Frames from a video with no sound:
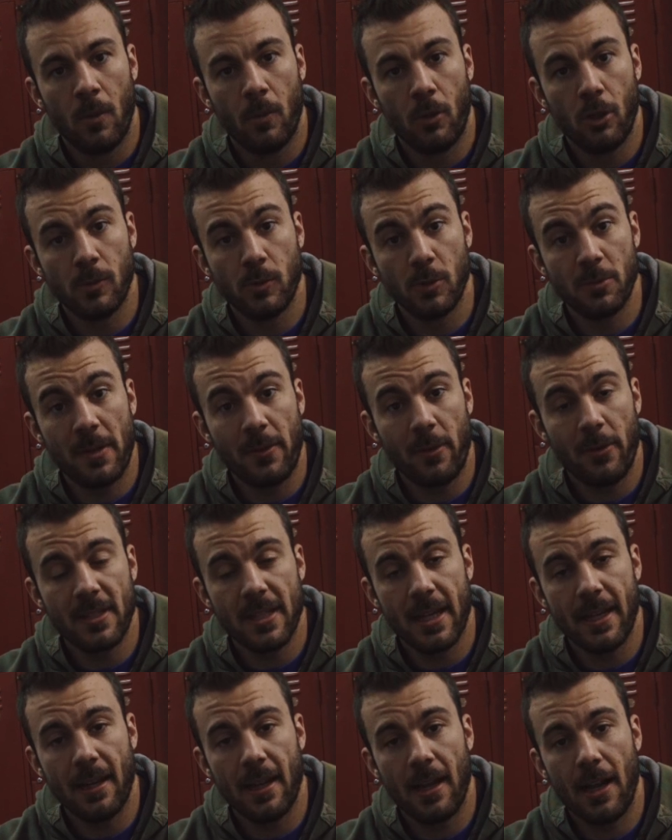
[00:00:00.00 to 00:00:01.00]
bueno, pues voy a
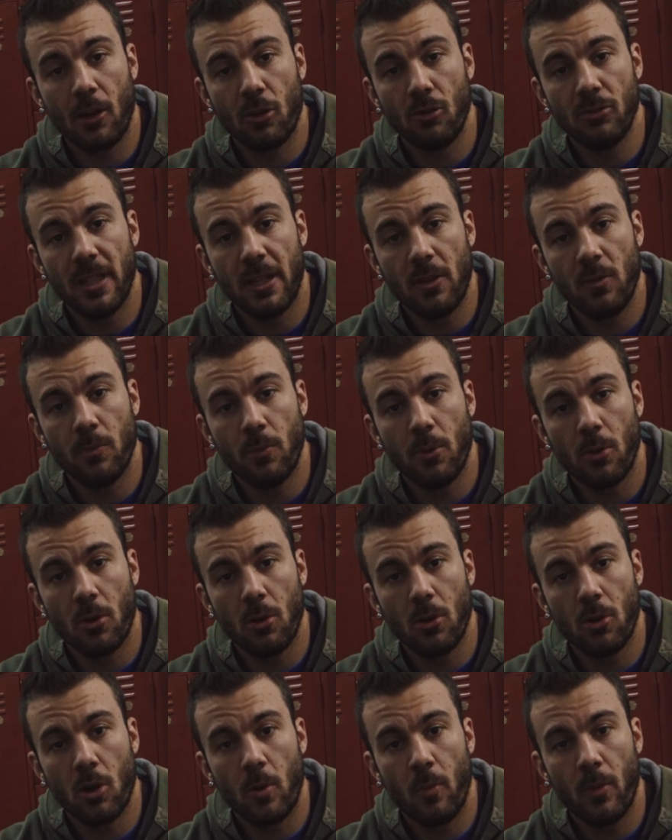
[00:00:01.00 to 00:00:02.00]
aprovechar a contar un
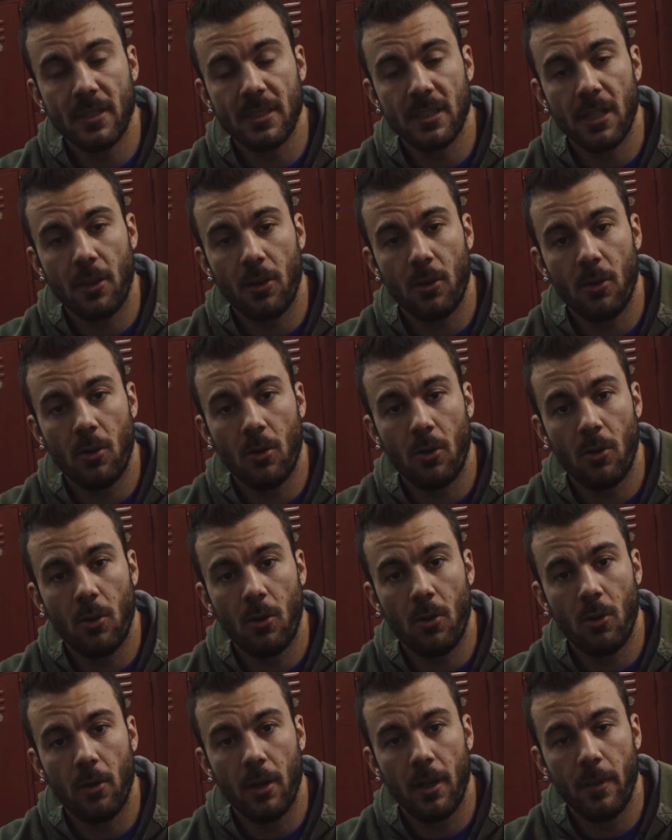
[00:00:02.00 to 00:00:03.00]
poco cómo ha
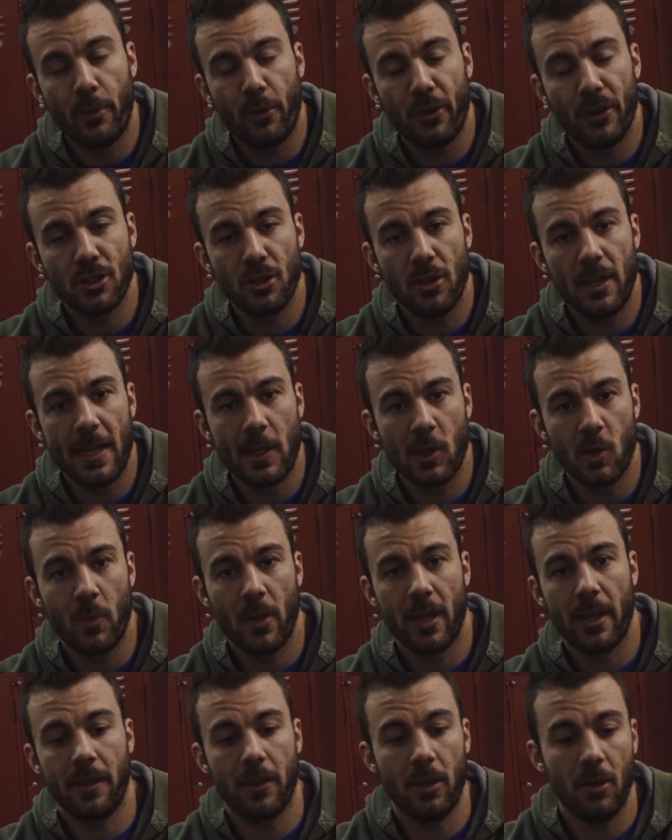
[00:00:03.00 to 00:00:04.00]
sido el proceso de la
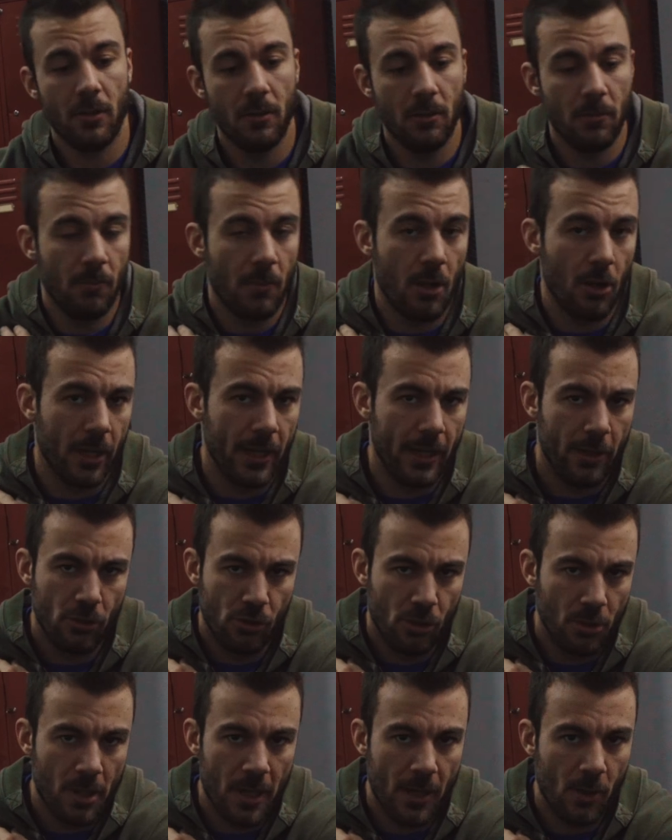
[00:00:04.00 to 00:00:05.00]
recuperación, aunque no
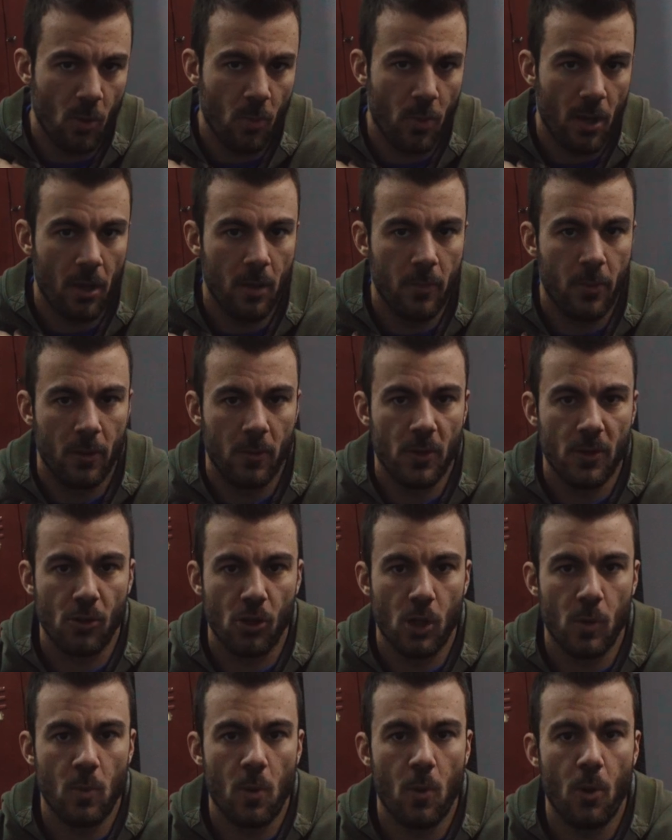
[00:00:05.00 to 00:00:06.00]
estoy todavía recuperado, pero
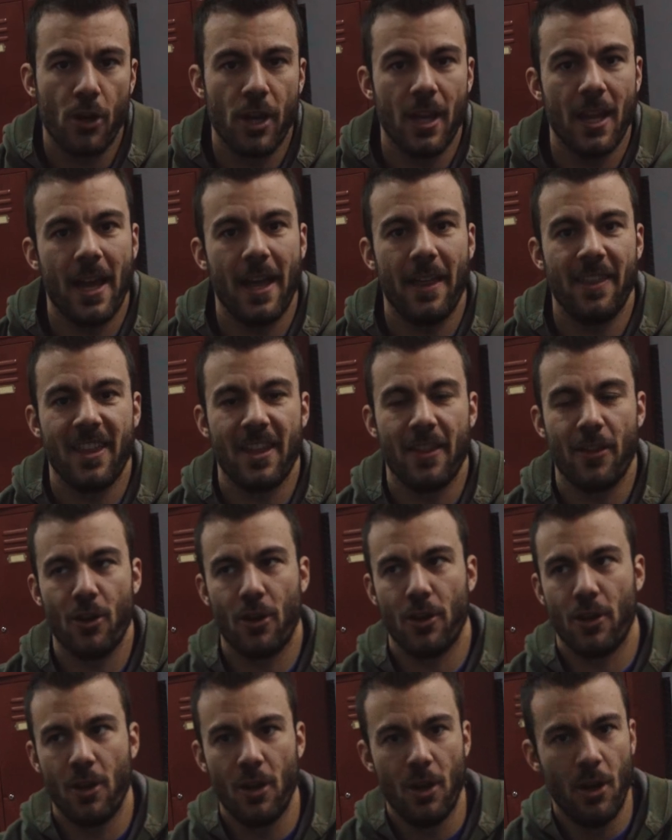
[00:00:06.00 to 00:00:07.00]
bueno, cómo voy a día de
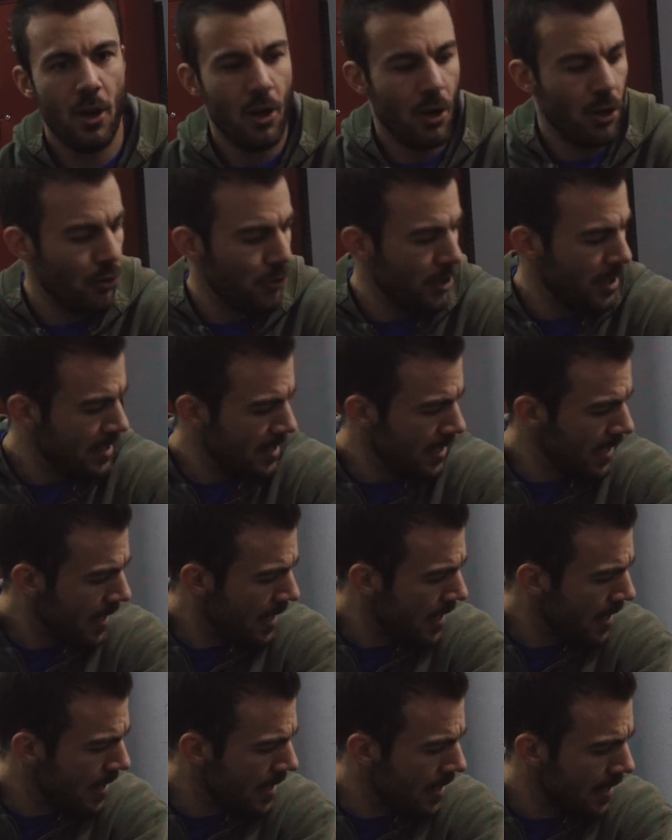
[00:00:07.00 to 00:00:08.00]
hoy. Hoy es
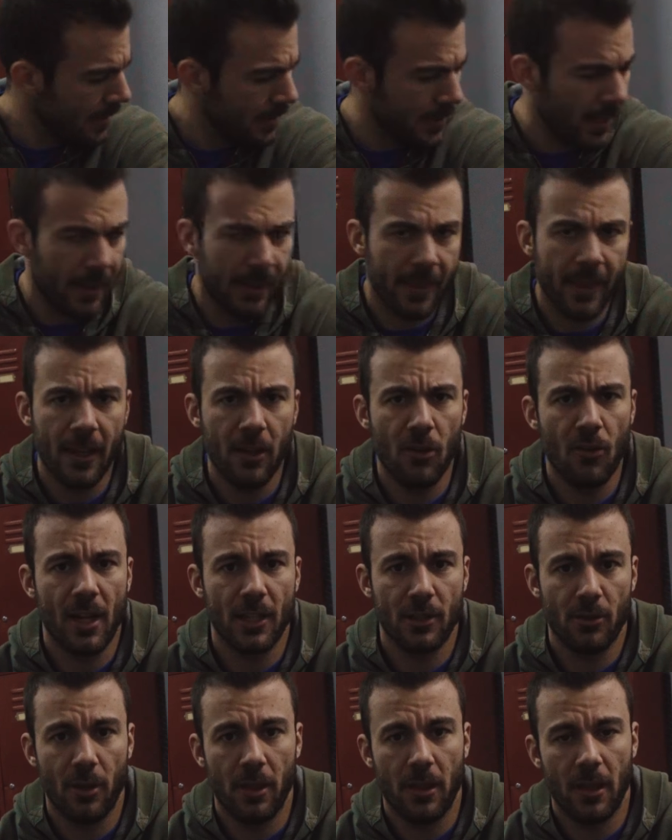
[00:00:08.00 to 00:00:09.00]
día 13 o
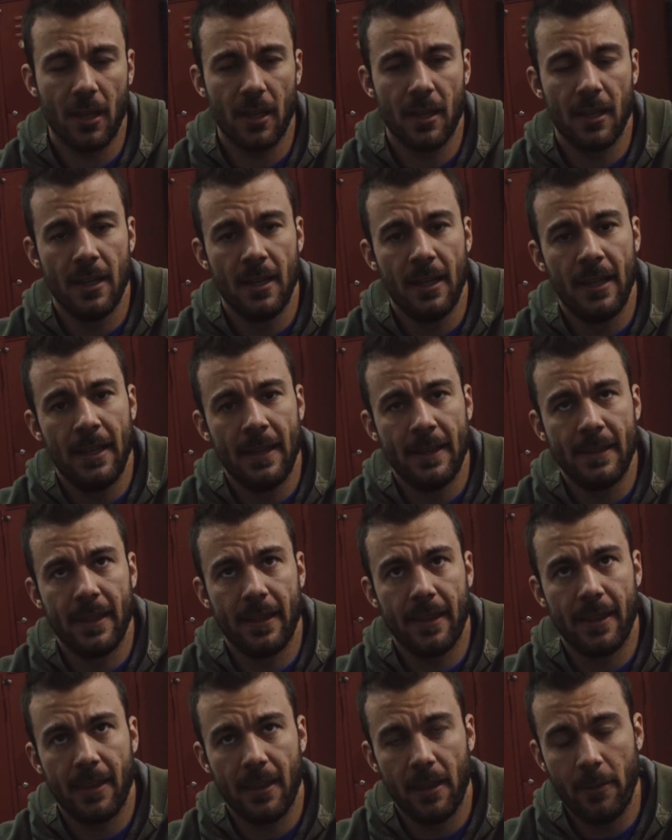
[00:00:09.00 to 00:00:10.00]
14
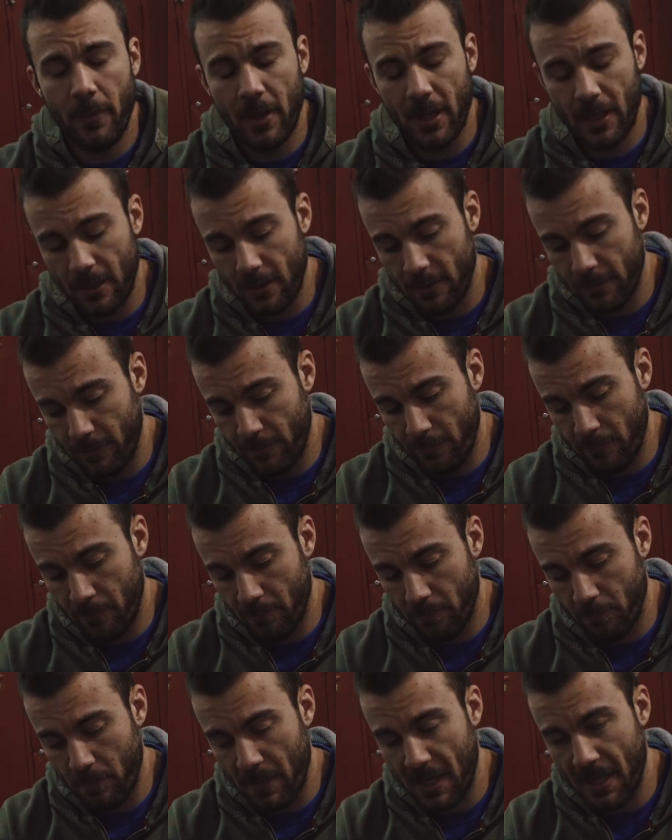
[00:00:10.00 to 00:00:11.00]
de diciembre,
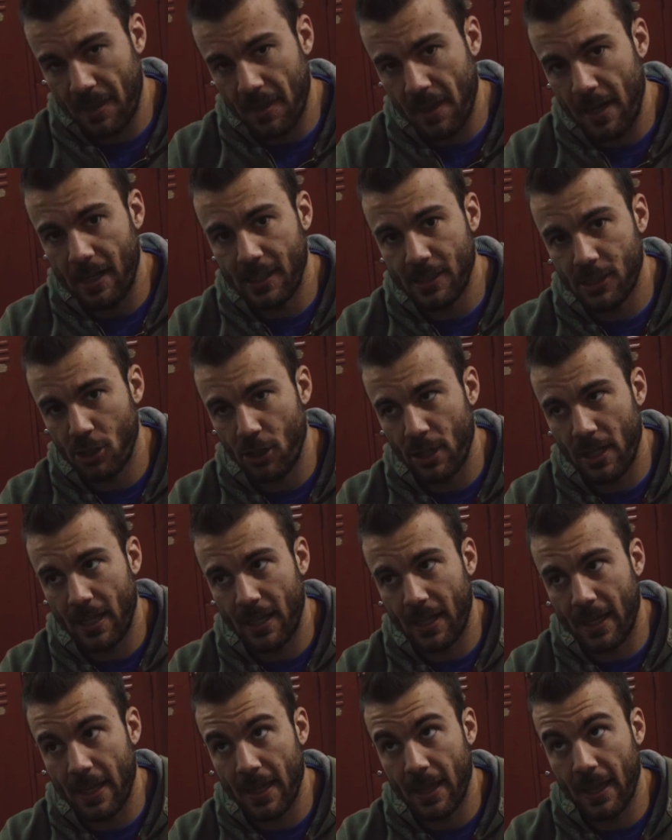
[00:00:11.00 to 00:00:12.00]
me hice la lesión
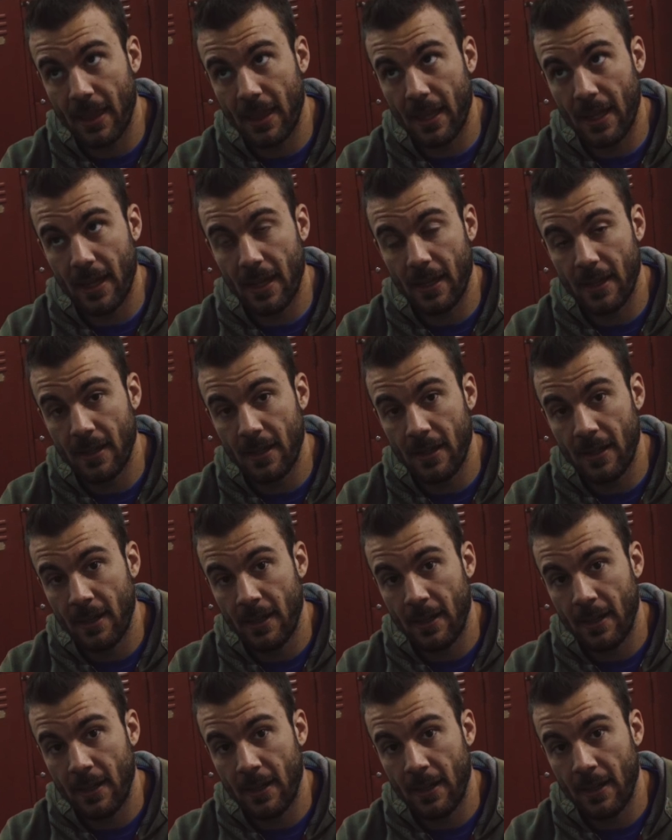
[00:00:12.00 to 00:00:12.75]
el 15